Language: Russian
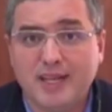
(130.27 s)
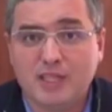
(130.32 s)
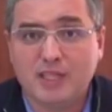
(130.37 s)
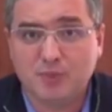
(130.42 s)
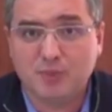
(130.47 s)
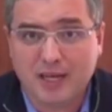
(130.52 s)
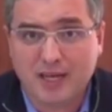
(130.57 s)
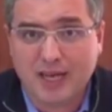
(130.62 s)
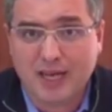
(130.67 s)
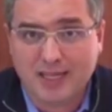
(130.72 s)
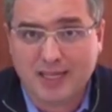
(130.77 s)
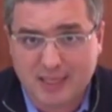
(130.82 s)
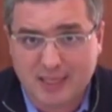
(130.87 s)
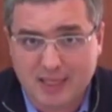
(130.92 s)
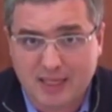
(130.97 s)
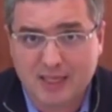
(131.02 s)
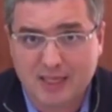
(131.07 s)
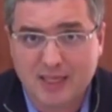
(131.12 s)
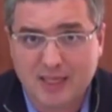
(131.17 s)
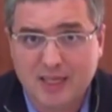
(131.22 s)

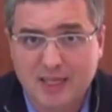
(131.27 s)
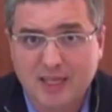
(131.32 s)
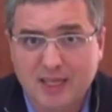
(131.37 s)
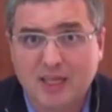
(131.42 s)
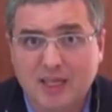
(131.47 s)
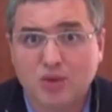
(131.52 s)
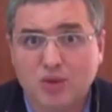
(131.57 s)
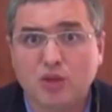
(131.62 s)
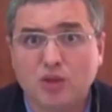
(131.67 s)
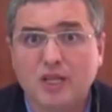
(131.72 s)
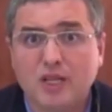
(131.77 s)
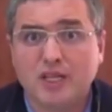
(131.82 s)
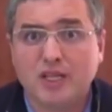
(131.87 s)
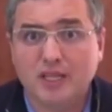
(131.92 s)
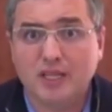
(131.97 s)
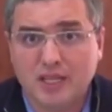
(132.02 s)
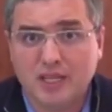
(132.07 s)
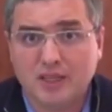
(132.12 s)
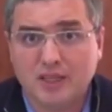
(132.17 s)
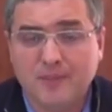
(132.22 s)
респираторы, которых
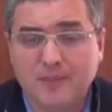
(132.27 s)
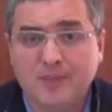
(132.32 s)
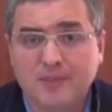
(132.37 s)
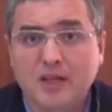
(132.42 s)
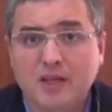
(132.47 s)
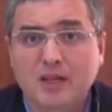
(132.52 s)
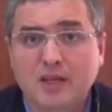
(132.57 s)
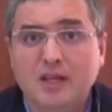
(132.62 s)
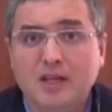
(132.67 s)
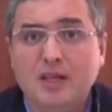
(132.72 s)
нет.